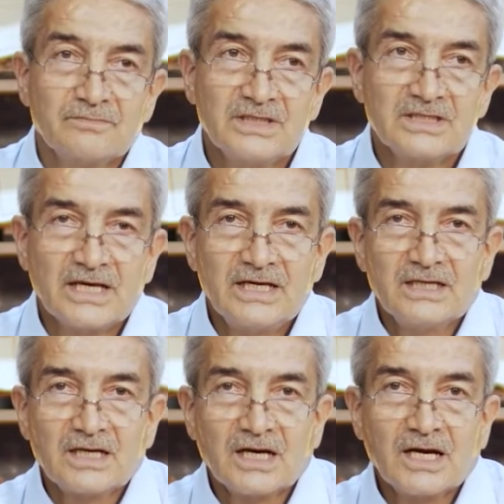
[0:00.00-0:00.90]
Bir de
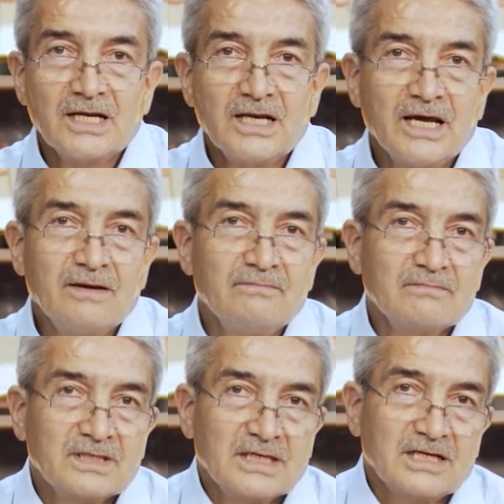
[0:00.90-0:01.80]
allem
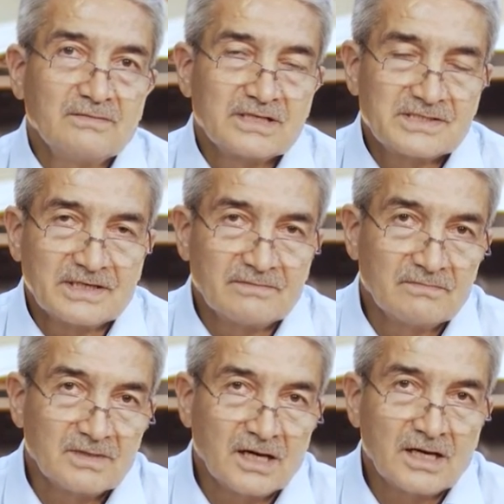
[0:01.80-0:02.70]
kelimesi.
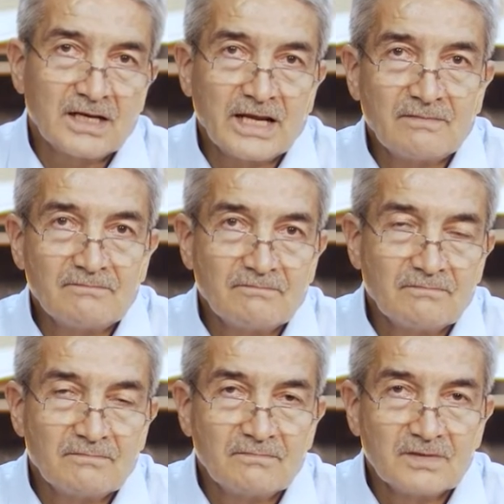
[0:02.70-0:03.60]
Allem.
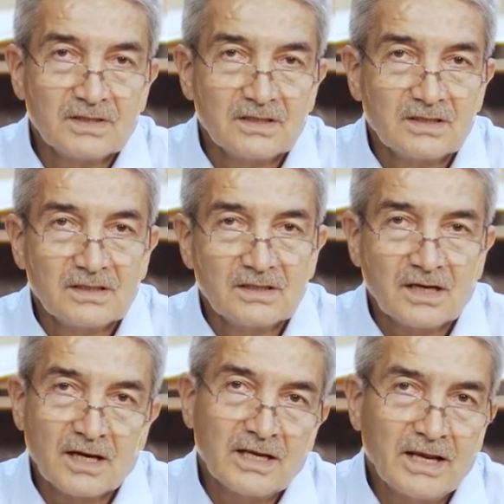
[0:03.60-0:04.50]

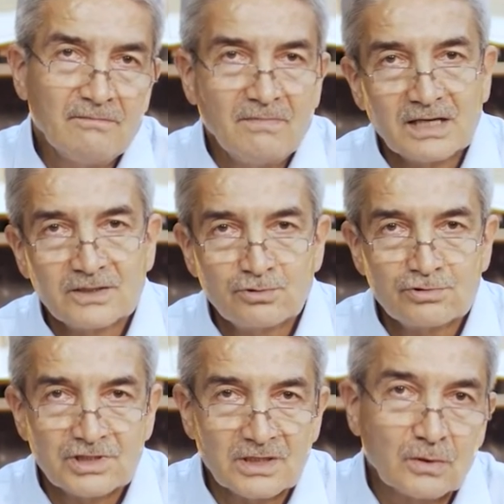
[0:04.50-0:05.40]
Allem belki
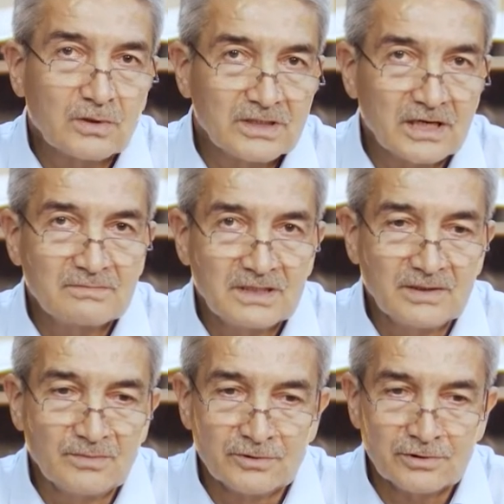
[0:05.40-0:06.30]
Türkçe'de o kadar
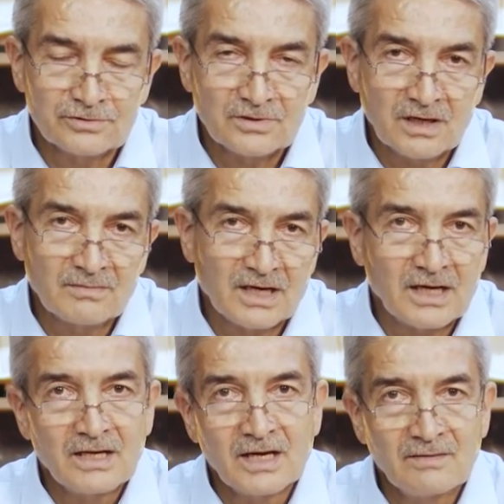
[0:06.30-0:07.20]
bilinmiyor ama
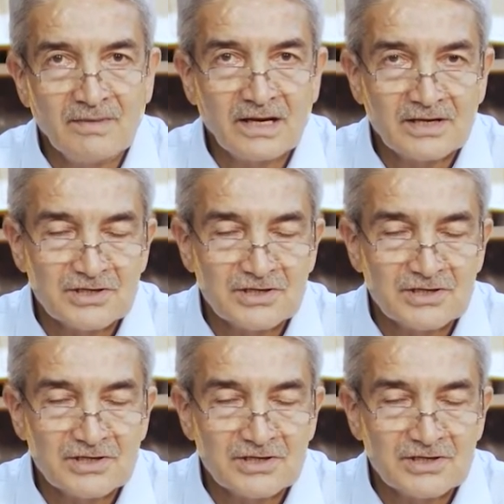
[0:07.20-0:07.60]
allame